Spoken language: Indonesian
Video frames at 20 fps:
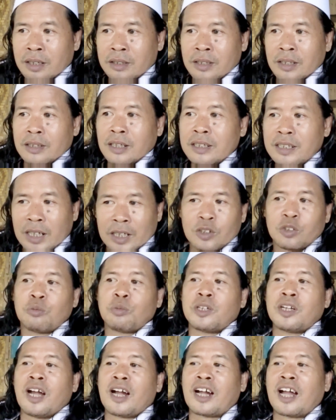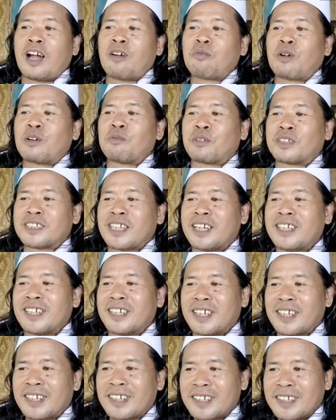ternyata dia itu beda agama sama
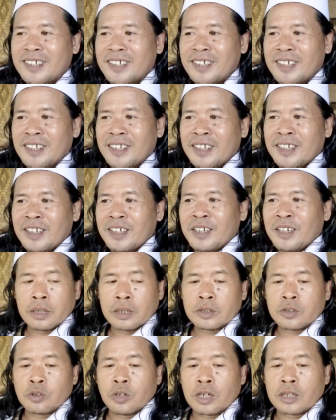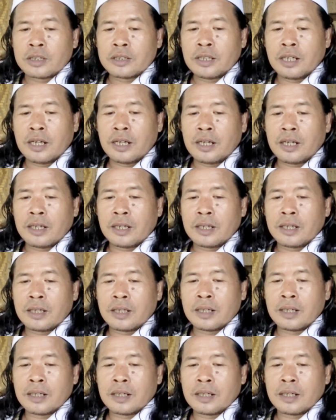saya nah itu artinya